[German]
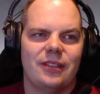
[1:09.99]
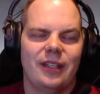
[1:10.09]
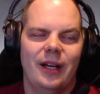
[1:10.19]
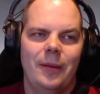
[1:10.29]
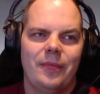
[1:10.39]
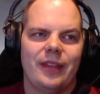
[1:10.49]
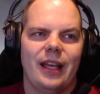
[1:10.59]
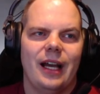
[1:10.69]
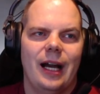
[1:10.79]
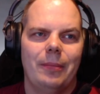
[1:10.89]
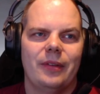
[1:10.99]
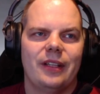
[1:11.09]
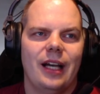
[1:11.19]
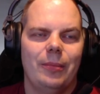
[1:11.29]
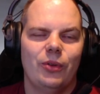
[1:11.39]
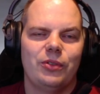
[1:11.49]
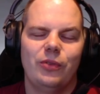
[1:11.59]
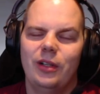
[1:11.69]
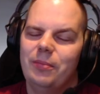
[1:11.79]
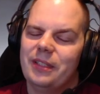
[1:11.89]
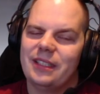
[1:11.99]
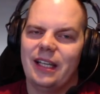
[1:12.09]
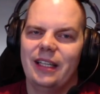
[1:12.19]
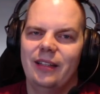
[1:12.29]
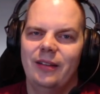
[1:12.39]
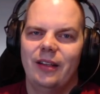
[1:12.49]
Ja, habt, gehabt euch wohl, bis dahin.